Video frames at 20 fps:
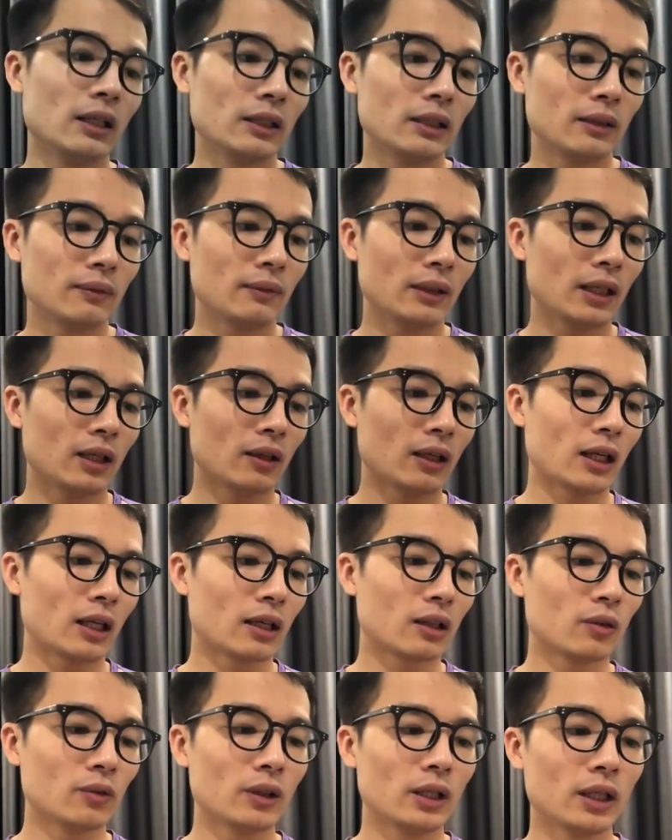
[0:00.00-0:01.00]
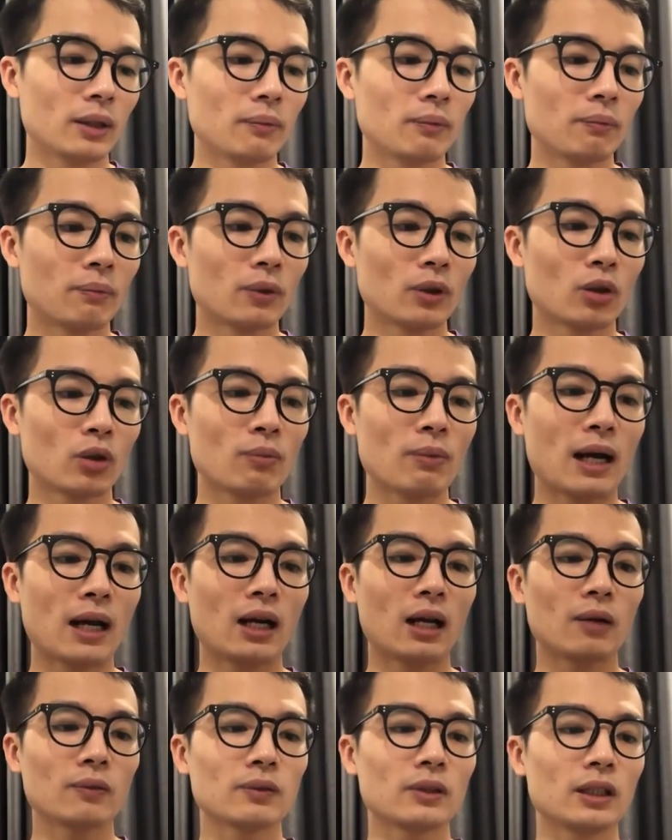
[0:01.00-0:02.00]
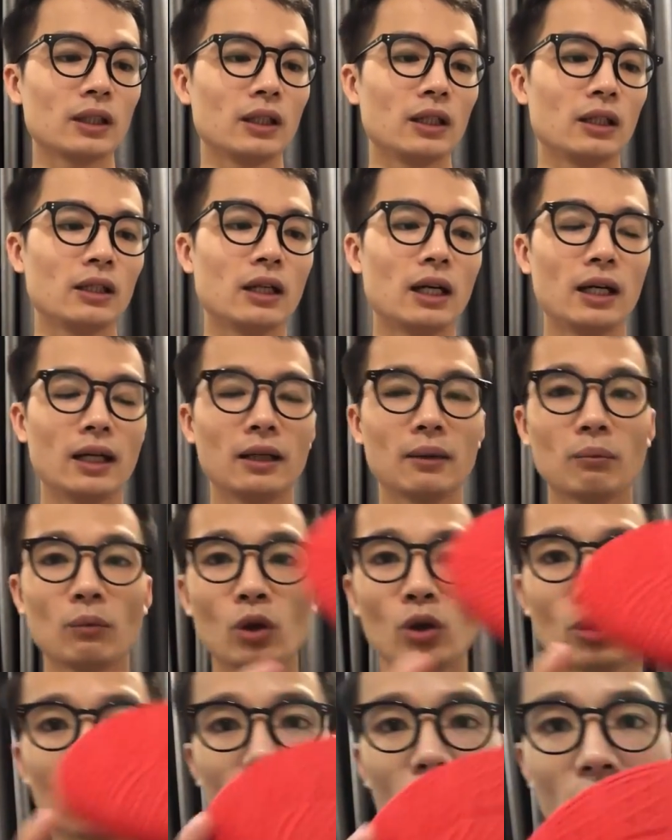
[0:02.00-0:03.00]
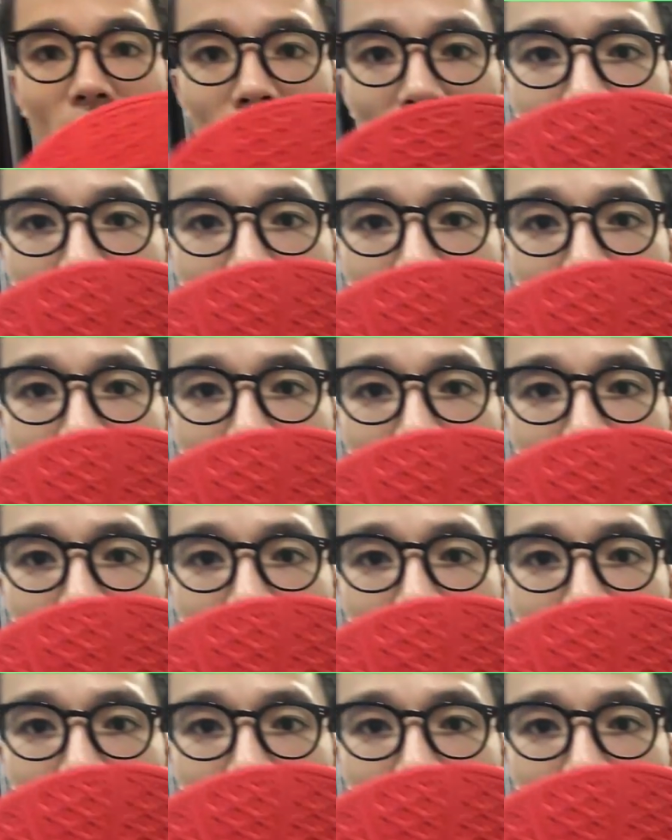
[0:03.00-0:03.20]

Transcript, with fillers: tiếp theo là công nghệ pro balock thì đây bộ công nghệ